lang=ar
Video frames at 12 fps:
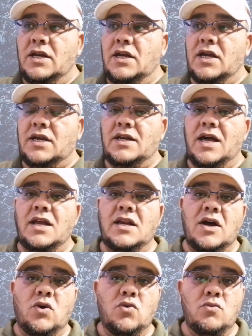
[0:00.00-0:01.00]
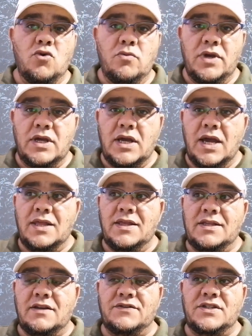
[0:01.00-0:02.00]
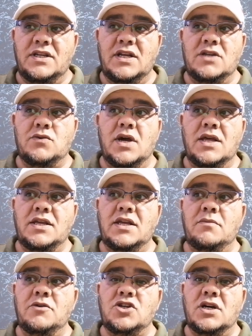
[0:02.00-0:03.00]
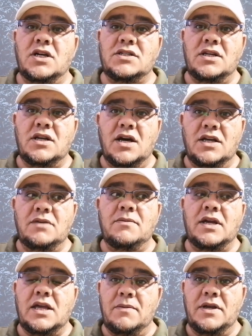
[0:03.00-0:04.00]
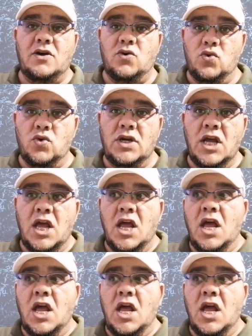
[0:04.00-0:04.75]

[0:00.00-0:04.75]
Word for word: لكن على عمومه هذه التفصيلات وهذه البشارات القادمة كما نقول